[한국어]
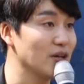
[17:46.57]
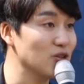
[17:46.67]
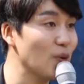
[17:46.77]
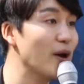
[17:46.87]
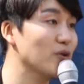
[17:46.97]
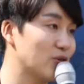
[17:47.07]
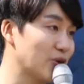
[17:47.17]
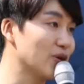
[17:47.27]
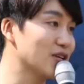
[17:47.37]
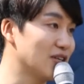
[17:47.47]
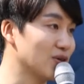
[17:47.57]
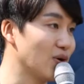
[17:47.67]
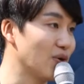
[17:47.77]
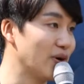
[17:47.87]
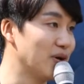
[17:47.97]
섭외하고 되고 이렇게 되는
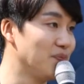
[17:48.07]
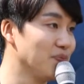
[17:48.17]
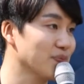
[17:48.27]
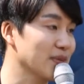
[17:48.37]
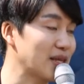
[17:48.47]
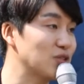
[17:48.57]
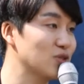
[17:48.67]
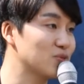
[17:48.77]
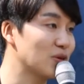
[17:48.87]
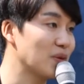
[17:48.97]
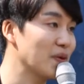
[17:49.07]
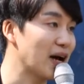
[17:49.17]
거예요. 다시 말해 물어보면